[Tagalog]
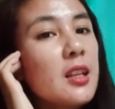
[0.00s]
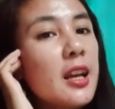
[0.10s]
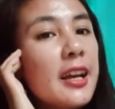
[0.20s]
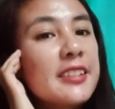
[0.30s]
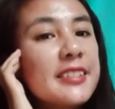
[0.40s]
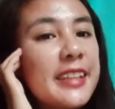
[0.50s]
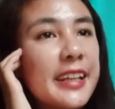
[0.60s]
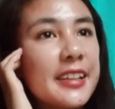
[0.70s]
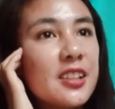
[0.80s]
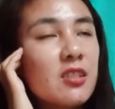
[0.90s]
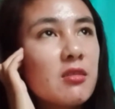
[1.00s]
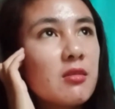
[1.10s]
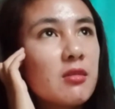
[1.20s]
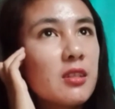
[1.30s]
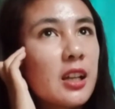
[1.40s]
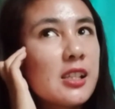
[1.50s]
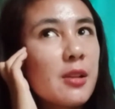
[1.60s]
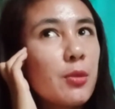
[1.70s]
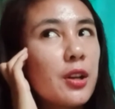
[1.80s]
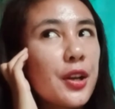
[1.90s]
And then, nung
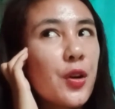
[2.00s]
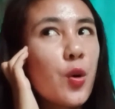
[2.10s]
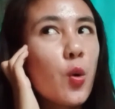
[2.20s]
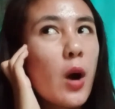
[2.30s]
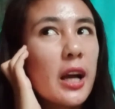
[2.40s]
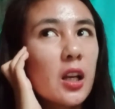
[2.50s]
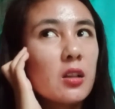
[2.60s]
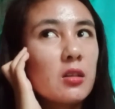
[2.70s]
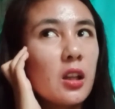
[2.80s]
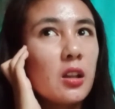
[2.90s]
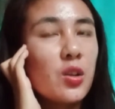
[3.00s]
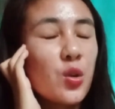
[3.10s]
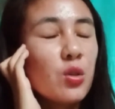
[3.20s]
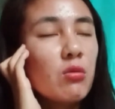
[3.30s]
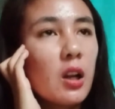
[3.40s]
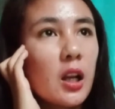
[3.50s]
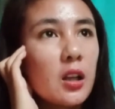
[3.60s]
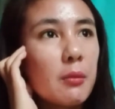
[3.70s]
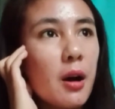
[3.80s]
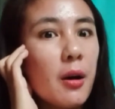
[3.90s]
nagsimula yung quarantine yun, wala
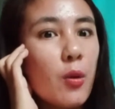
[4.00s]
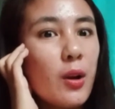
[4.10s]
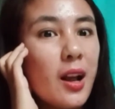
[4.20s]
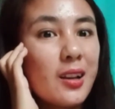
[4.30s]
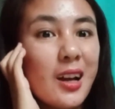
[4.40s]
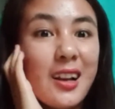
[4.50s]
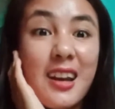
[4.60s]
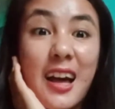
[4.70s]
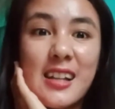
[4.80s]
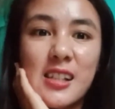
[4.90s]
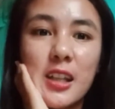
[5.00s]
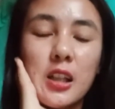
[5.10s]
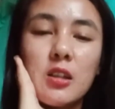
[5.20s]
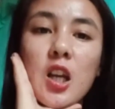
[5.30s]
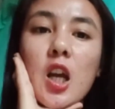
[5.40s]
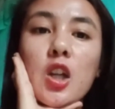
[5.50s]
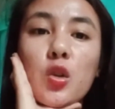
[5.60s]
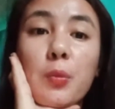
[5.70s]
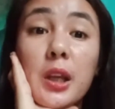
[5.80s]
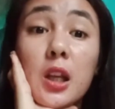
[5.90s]
namang, wala nang klase.
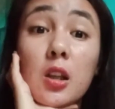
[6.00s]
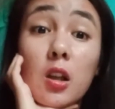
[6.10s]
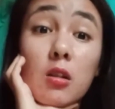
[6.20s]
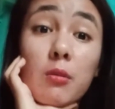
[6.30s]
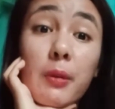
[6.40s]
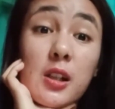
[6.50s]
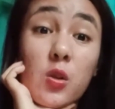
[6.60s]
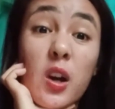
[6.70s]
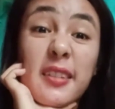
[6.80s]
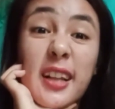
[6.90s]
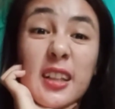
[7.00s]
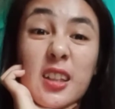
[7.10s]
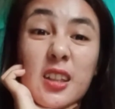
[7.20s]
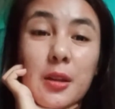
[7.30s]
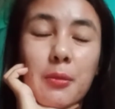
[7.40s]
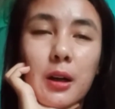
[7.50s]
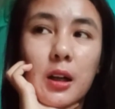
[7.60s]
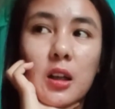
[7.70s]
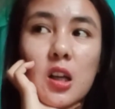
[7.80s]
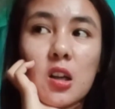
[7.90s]
Tumigil na yung pasukan natin, di ba?
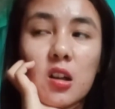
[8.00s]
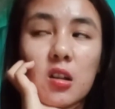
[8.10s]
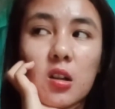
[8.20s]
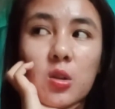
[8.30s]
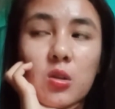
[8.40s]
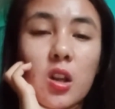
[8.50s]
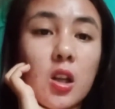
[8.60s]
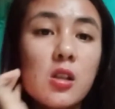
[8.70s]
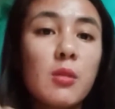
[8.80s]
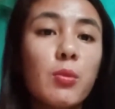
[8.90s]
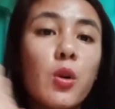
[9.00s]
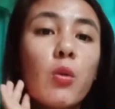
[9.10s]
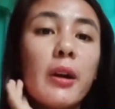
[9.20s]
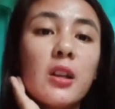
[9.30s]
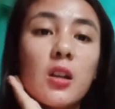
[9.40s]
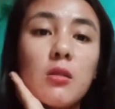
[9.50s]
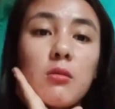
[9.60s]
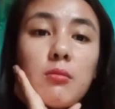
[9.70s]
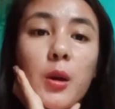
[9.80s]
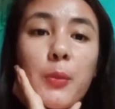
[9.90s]
Kaya yun, naisip ko, why not
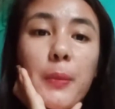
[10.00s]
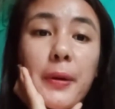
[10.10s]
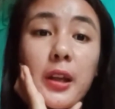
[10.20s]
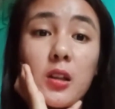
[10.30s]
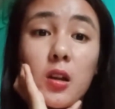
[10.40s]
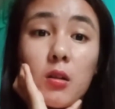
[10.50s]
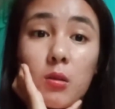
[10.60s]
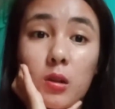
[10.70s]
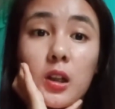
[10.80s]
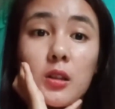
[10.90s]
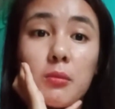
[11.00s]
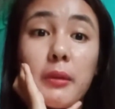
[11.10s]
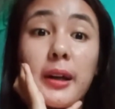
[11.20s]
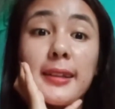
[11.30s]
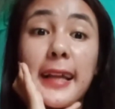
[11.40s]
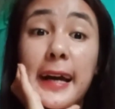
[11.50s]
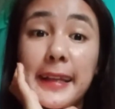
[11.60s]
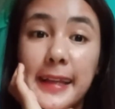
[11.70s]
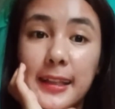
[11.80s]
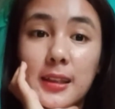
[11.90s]
magpapayat ako at
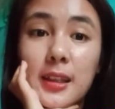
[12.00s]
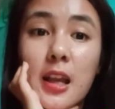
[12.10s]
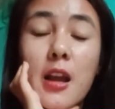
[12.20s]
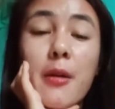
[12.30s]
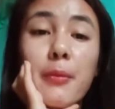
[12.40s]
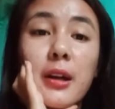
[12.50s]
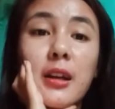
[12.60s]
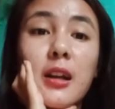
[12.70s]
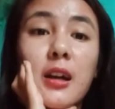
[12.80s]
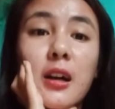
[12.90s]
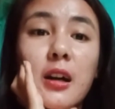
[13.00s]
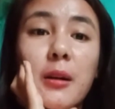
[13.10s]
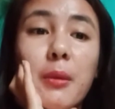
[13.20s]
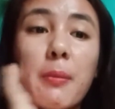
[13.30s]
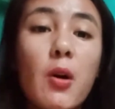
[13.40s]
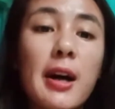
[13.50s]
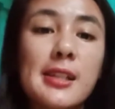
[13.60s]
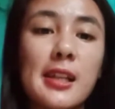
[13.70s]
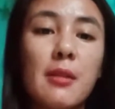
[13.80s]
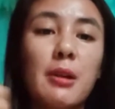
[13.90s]
mag-diet para
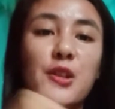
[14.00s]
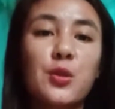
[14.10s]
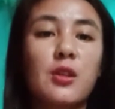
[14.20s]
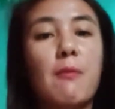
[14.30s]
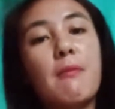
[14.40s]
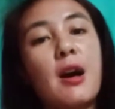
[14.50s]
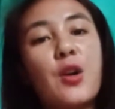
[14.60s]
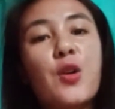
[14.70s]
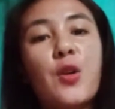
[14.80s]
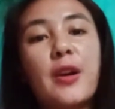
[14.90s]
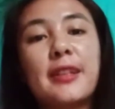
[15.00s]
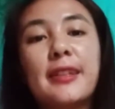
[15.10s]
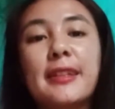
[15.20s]
mabawasan naman yung timbang ko. And